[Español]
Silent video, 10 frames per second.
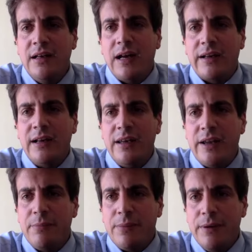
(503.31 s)
arriba del
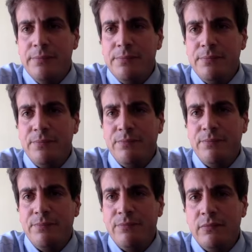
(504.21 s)
naipe.
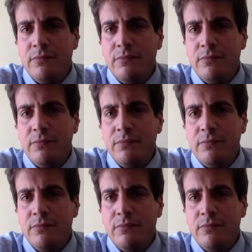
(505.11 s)
Así